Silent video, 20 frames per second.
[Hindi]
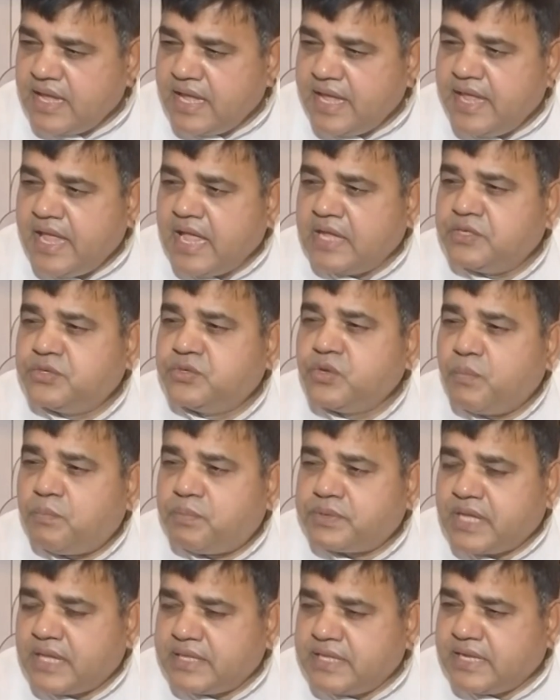या जो
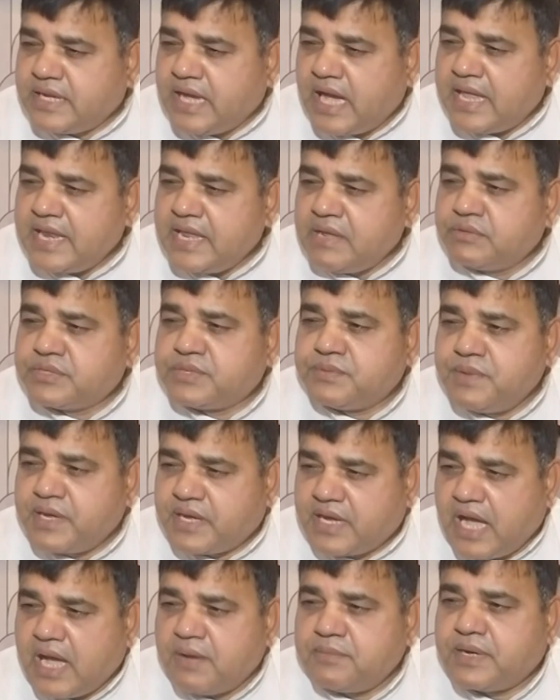पदाधिकारी उसमें
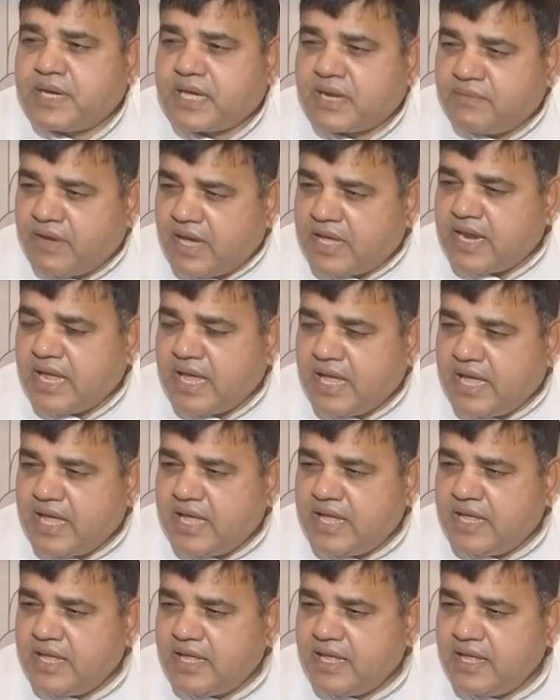काम करवा रहा
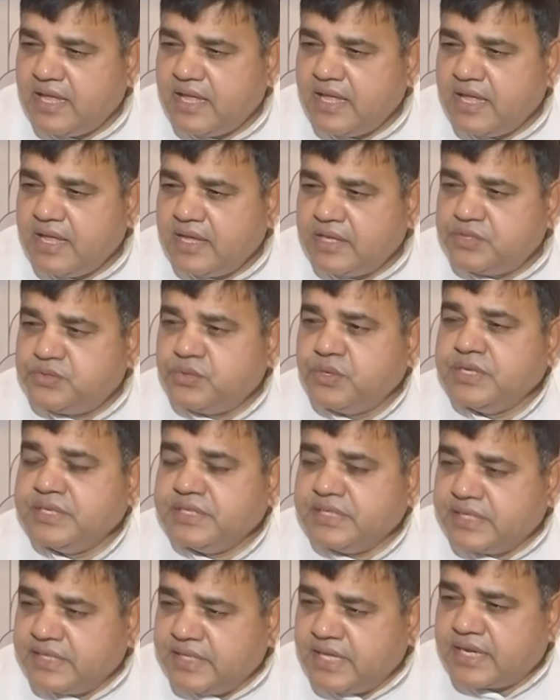है जो
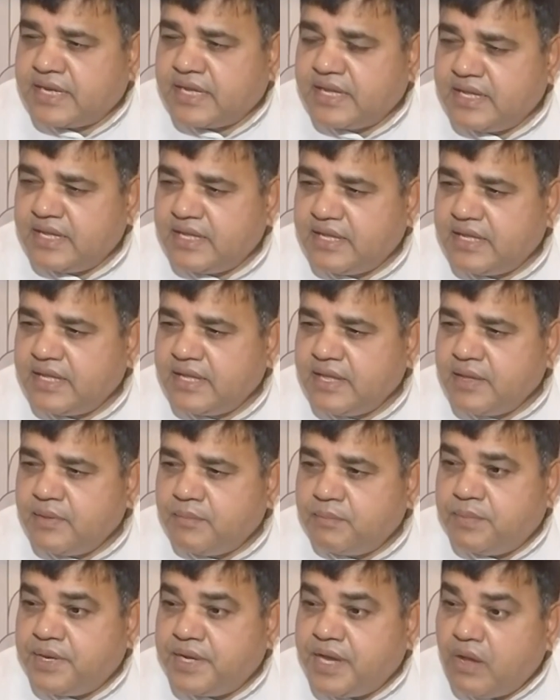इंजीनियर हैं
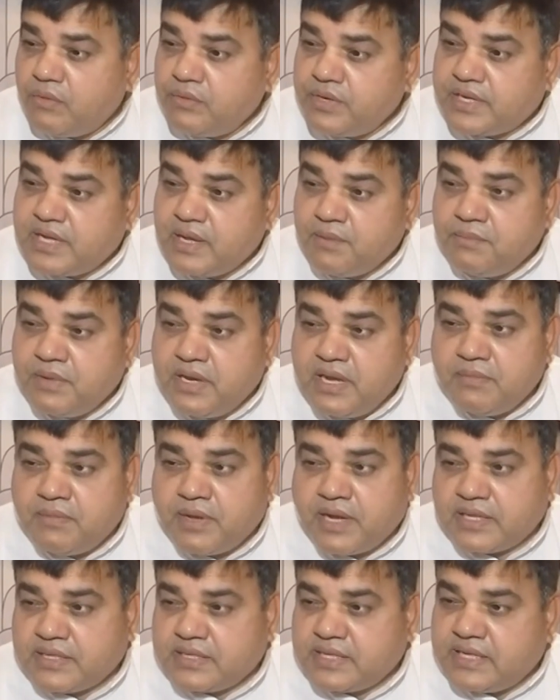बिना उनके मिली
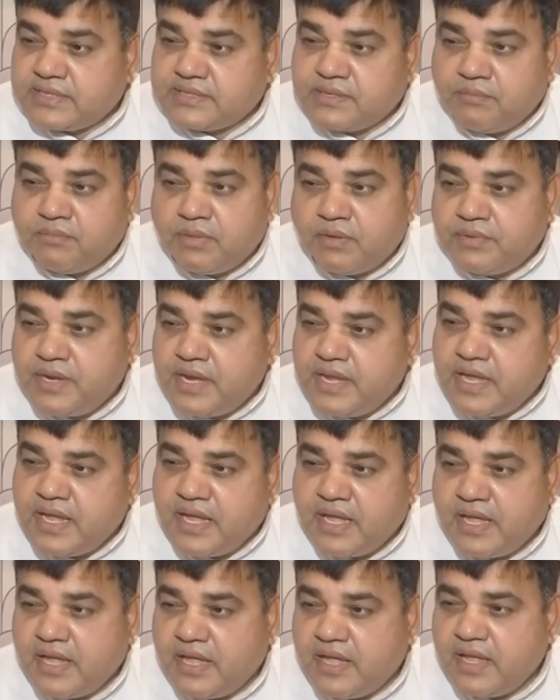भगत के संभव नहीं
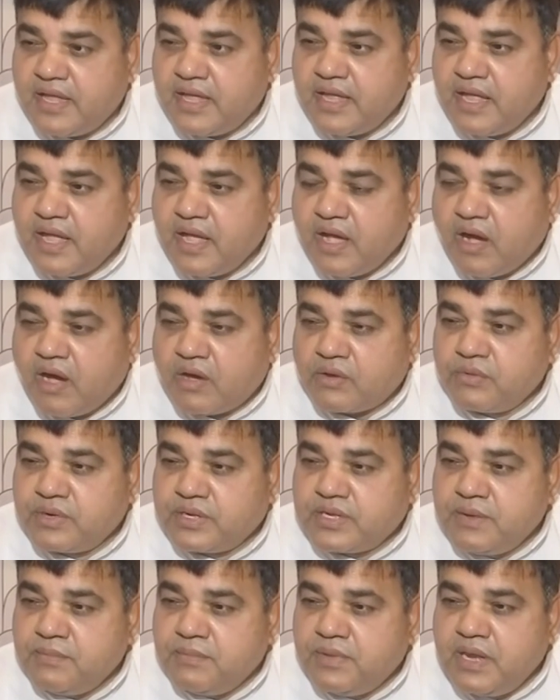है और
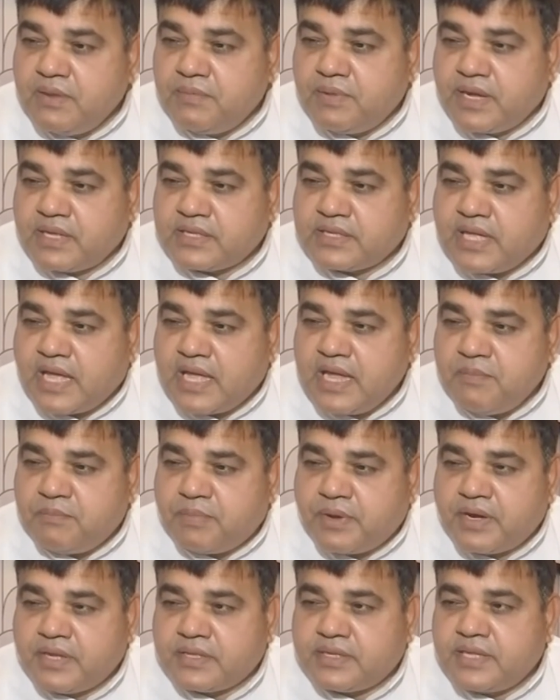उनकी मिली भगत का ही
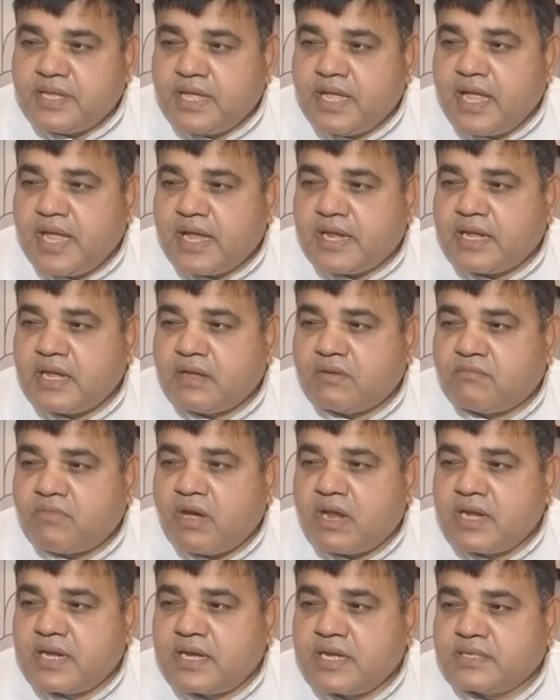प्रणति है कि
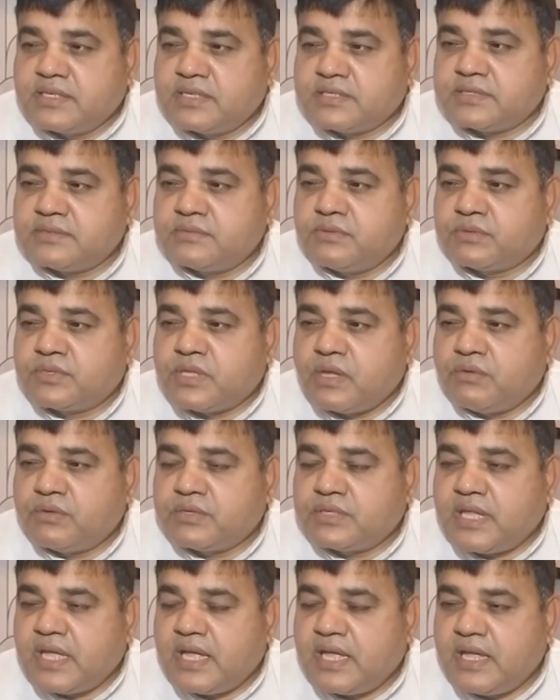क्वालिटी से समझौता
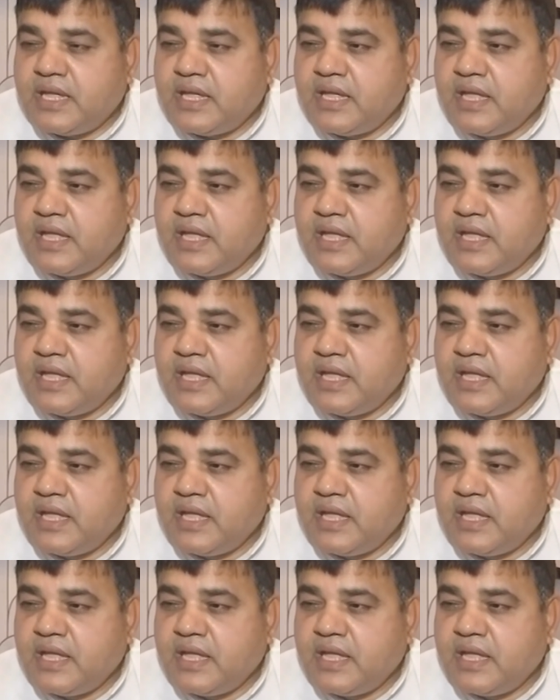होता है